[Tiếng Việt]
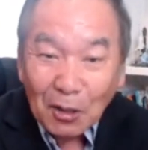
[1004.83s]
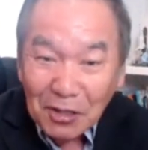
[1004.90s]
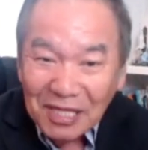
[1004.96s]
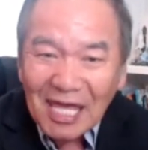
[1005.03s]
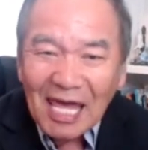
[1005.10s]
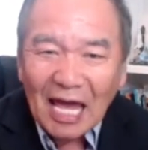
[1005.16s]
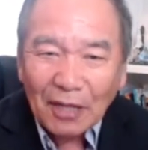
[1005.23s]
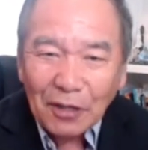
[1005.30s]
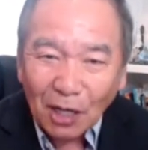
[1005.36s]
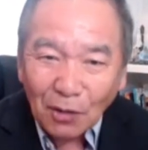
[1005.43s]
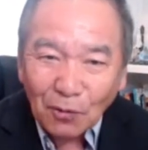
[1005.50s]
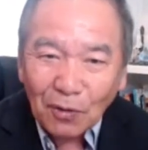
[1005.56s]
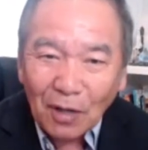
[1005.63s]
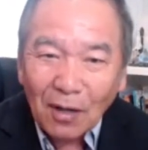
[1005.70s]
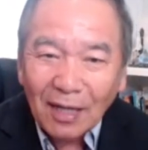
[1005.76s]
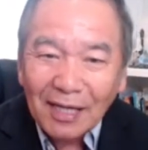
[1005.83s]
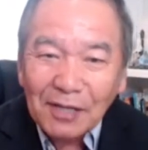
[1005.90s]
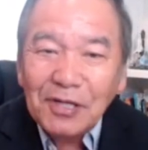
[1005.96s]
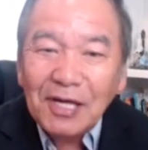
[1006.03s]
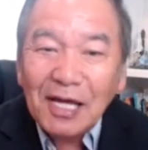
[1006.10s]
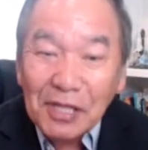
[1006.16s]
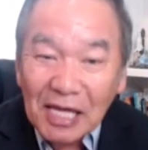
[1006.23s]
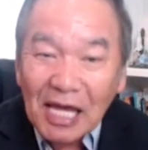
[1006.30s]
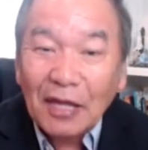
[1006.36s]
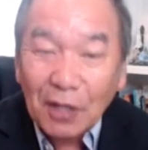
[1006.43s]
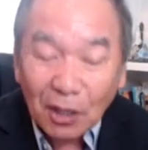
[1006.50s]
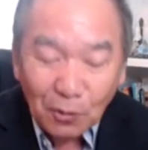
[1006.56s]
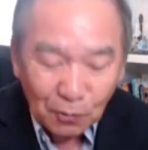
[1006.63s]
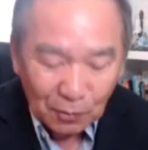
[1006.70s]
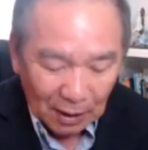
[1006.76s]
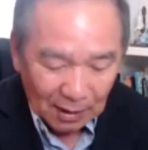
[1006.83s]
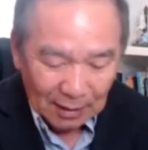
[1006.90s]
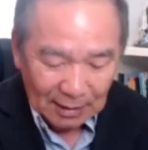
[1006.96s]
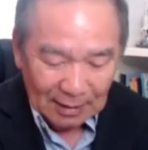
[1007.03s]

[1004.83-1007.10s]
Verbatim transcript: nhẹ cho luôn nó ít thiện nhẹ cho luôn nó